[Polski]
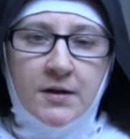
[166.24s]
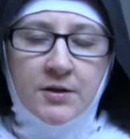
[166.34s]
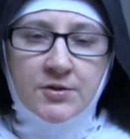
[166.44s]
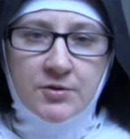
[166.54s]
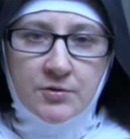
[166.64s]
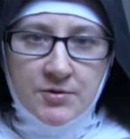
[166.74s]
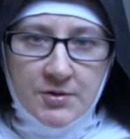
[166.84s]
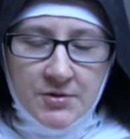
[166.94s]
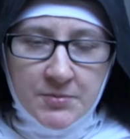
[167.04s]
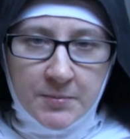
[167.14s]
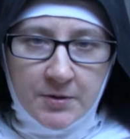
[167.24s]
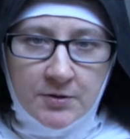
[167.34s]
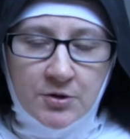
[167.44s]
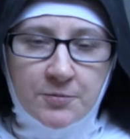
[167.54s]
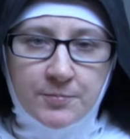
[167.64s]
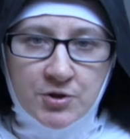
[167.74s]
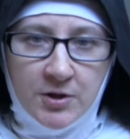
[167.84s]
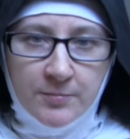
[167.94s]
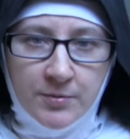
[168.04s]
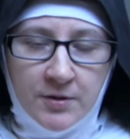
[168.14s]
Egzorcyzmy, ich
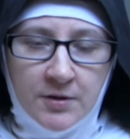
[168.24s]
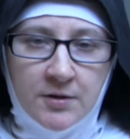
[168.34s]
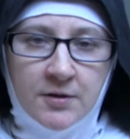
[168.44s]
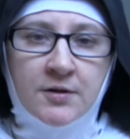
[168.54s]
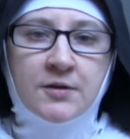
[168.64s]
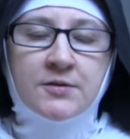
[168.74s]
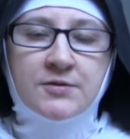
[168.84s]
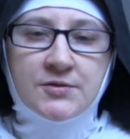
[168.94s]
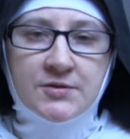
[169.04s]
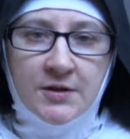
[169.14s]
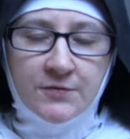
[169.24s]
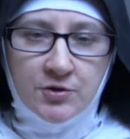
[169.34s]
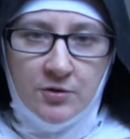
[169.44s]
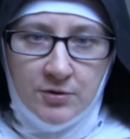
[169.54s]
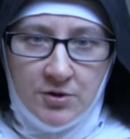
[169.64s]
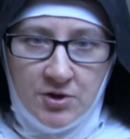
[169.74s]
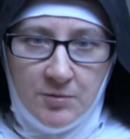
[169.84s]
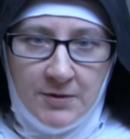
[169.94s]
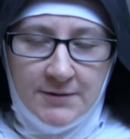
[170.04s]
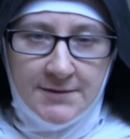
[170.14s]
przebieg, zawsze
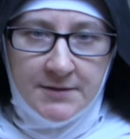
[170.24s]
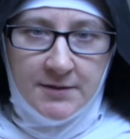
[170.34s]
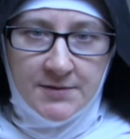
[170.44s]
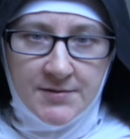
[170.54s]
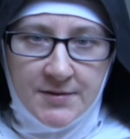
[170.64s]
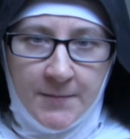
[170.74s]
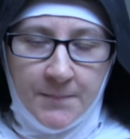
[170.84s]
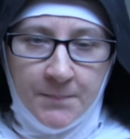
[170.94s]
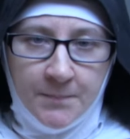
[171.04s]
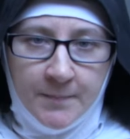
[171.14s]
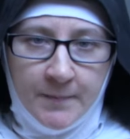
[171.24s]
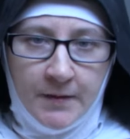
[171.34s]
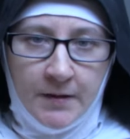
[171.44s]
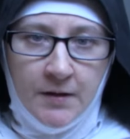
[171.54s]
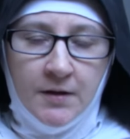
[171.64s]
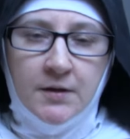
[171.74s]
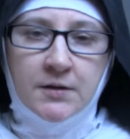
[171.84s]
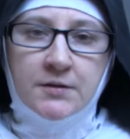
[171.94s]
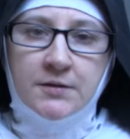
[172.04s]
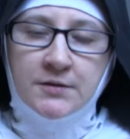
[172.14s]
otaczała dyskrecja.
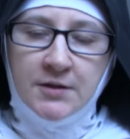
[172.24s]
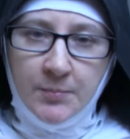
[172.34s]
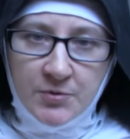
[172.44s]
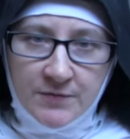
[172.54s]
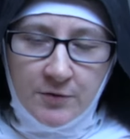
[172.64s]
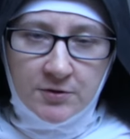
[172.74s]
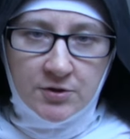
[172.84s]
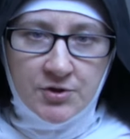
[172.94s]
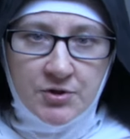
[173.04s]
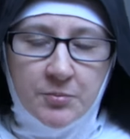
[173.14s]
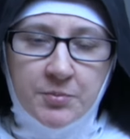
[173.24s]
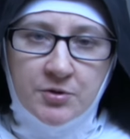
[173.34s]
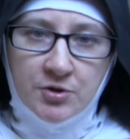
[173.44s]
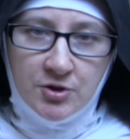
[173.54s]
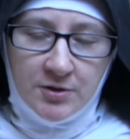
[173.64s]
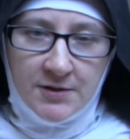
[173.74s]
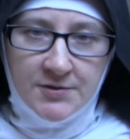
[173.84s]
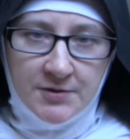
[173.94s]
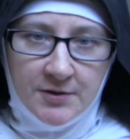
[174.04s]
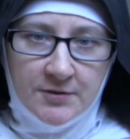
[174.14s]
E, ja pozwolę też sobie jeszcze
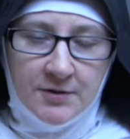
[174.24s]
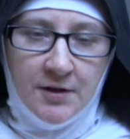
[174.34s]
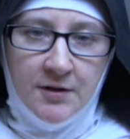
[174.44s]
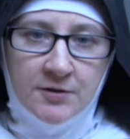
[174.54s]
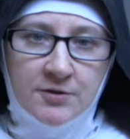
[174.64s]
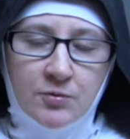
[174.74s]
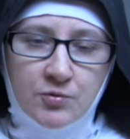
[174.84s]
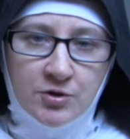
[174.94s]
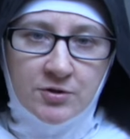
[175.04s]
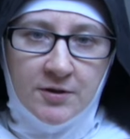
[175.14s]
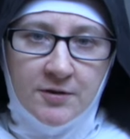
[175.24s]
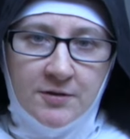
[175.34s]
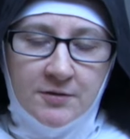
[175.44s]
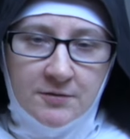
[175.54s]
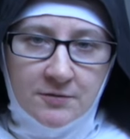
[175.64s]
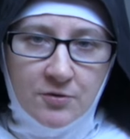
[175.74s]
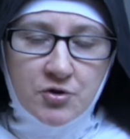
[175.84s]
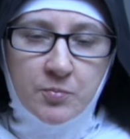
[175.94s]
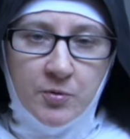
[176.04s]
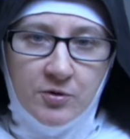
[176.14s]
raz jednak na użytek e,
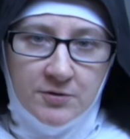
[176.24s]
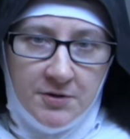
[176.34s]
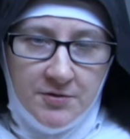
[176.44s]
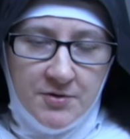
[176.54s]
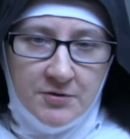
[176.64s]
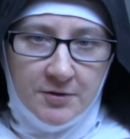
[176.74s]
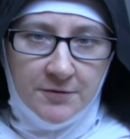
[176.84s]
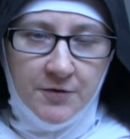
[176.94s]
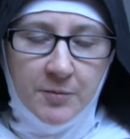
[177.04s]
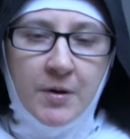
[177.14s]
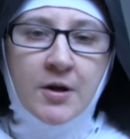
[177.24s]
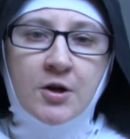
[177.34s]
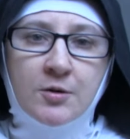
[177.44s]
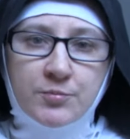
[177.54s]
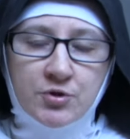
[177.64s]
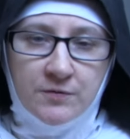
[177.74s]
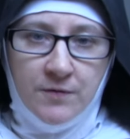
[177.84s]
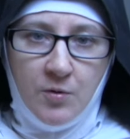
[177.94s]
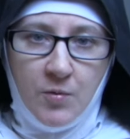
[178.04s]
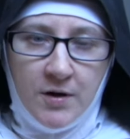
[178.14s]
osób oglądających ten film
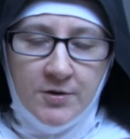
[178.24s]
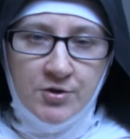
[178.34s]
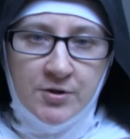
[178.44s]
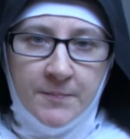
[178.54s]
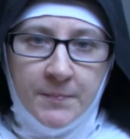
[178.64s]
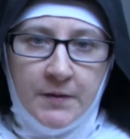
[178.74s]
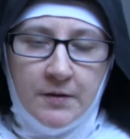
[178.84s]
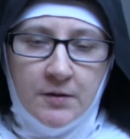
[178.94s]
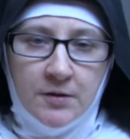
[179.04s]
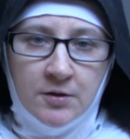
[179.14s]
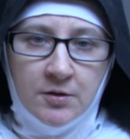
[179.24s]
przywołać e,